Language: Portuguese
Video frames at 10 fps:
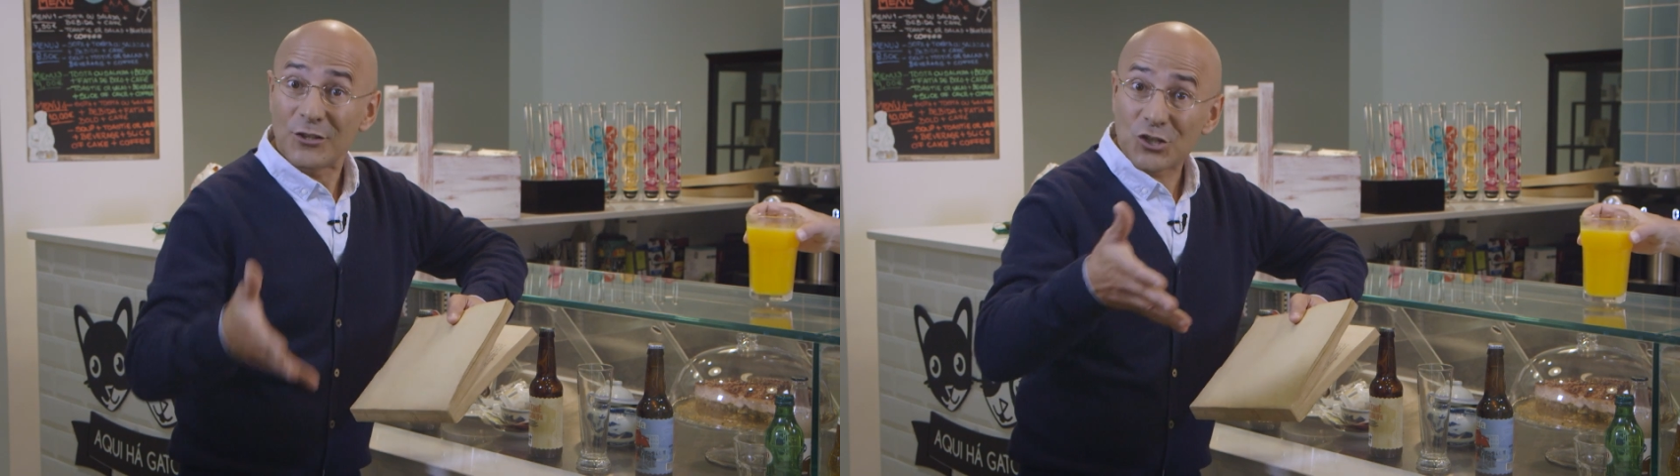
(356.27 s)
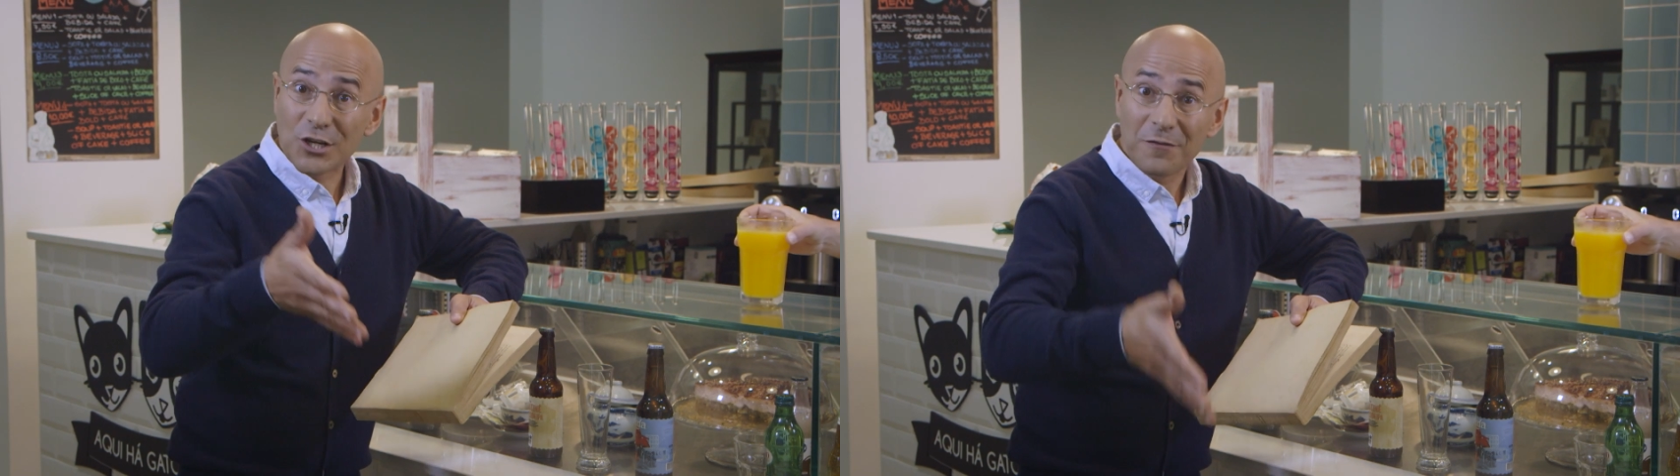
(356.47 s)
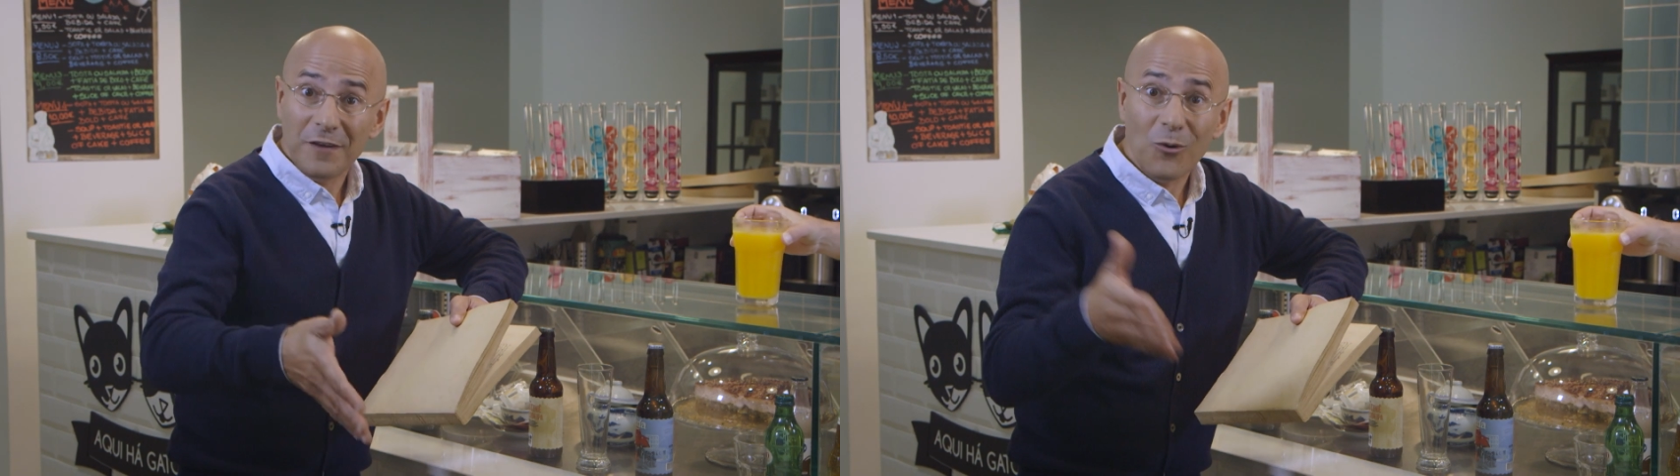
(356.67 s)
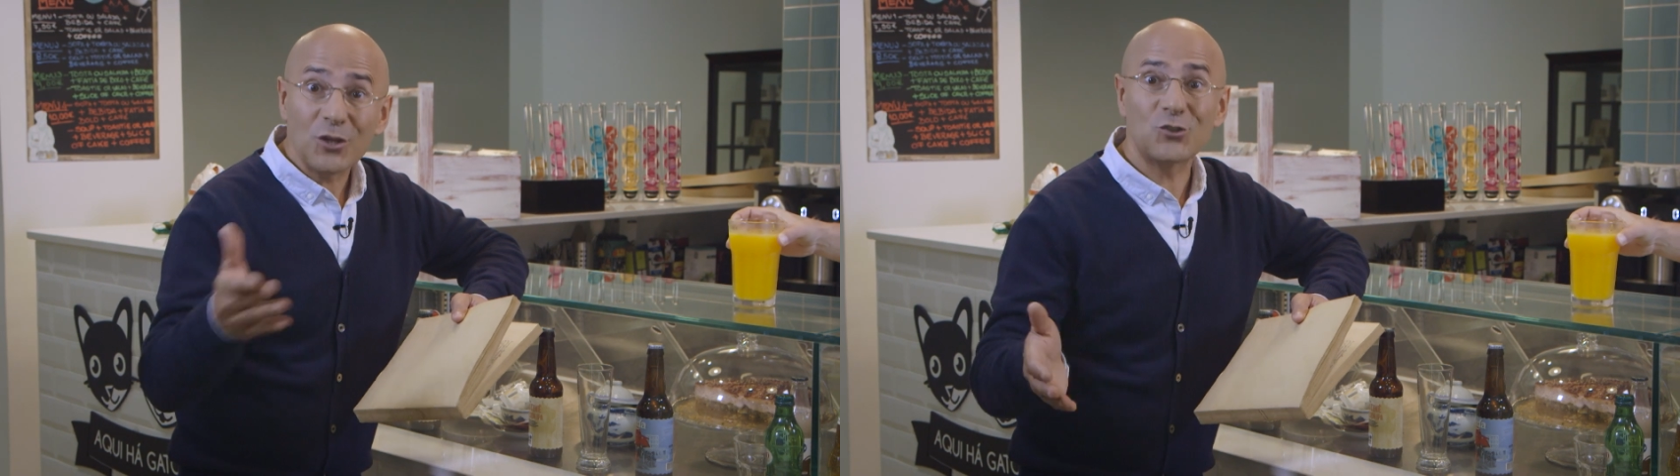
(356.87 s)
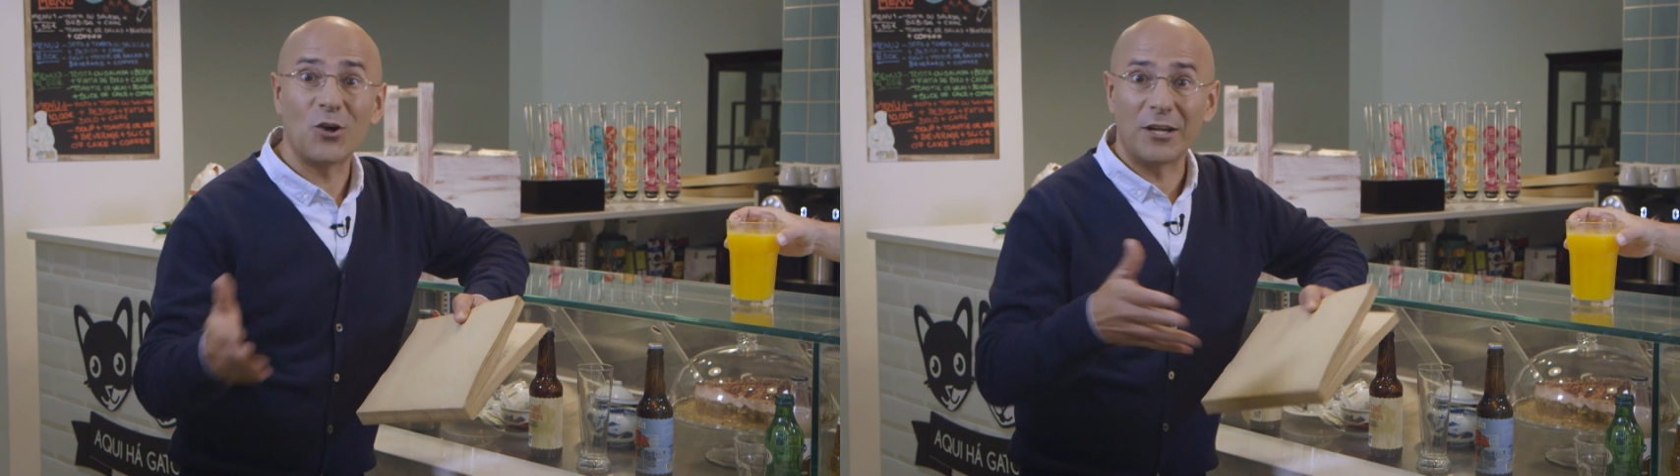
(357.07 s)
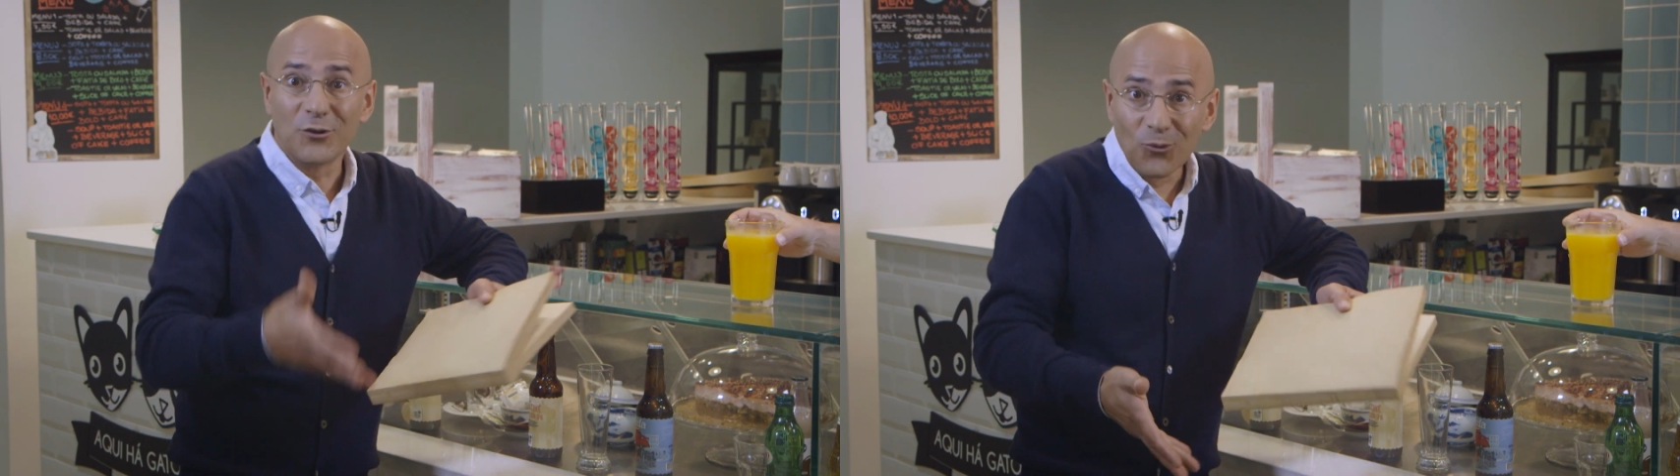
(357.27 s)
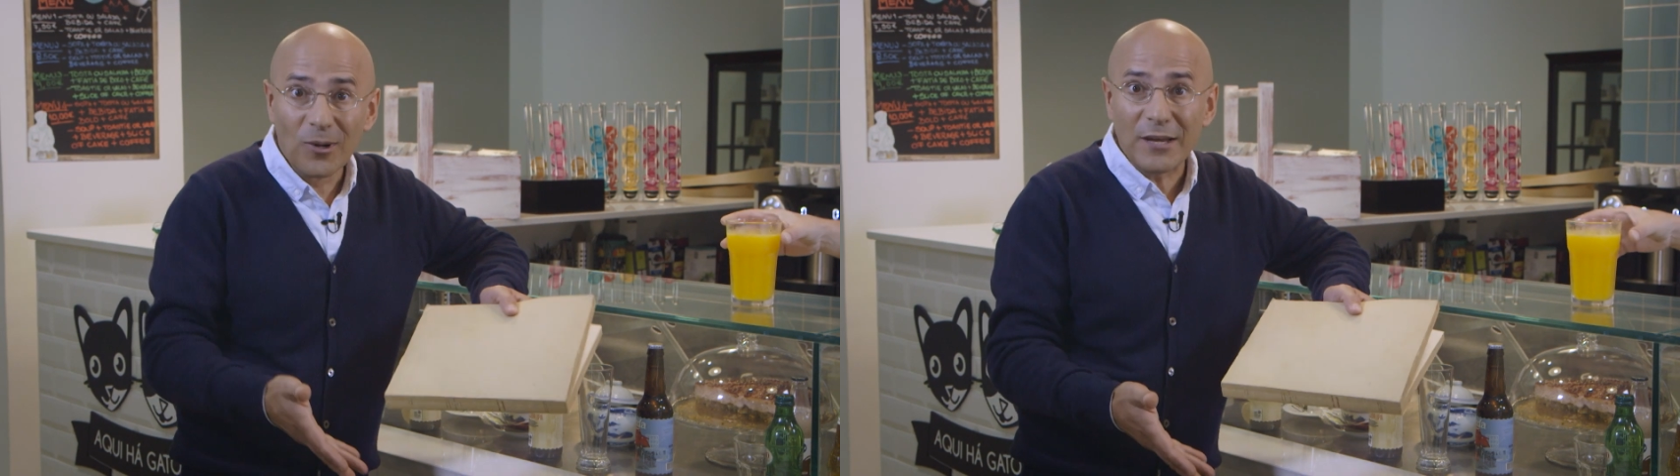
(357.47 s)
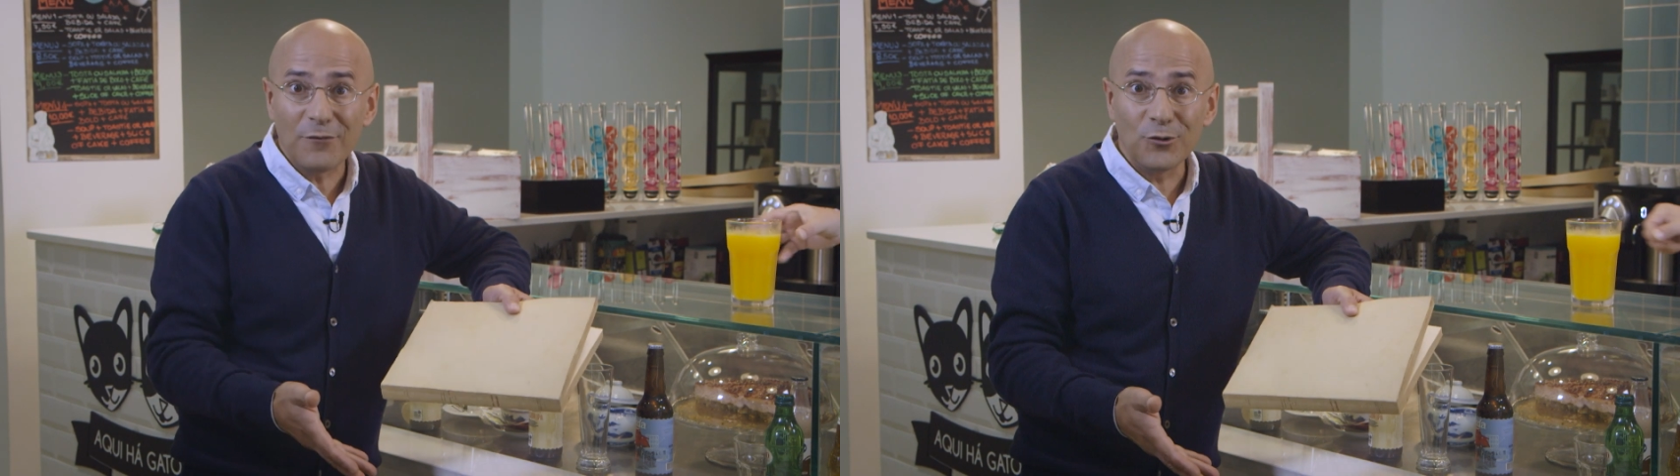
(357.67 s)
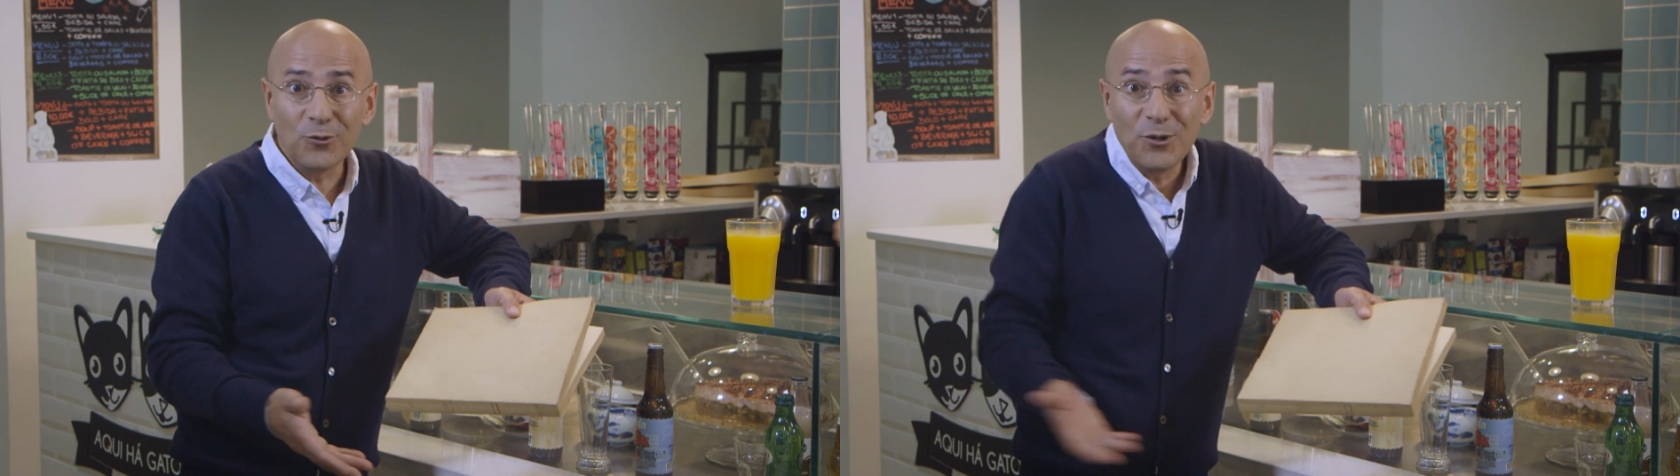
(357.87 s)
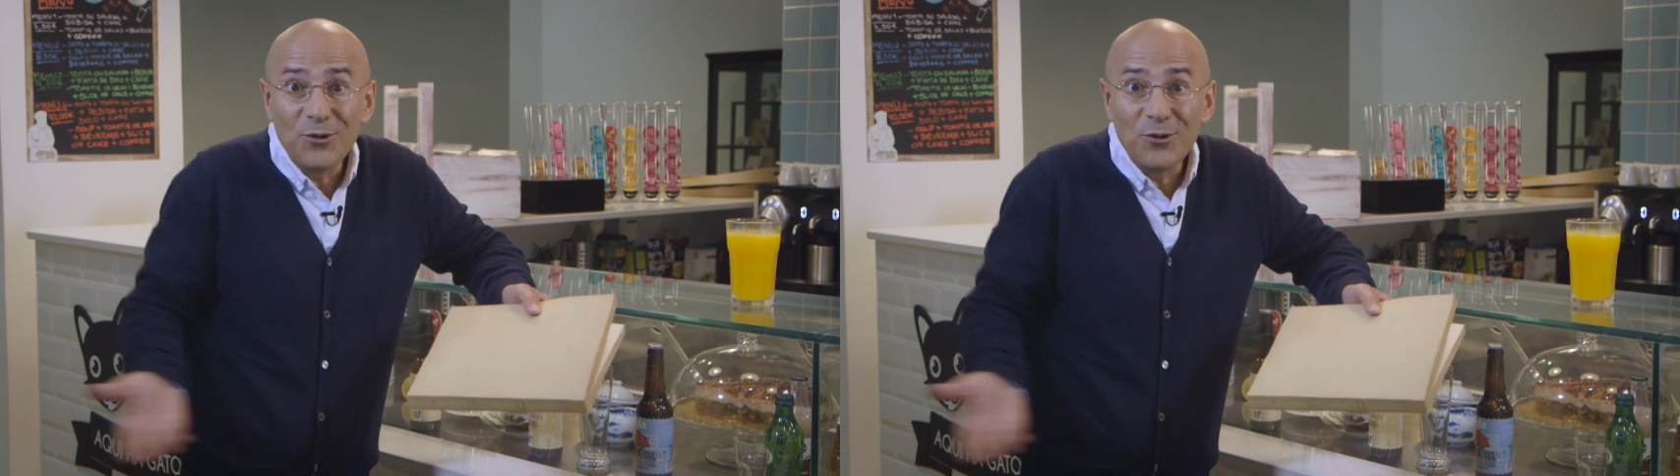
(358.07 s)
descreveu a história num livro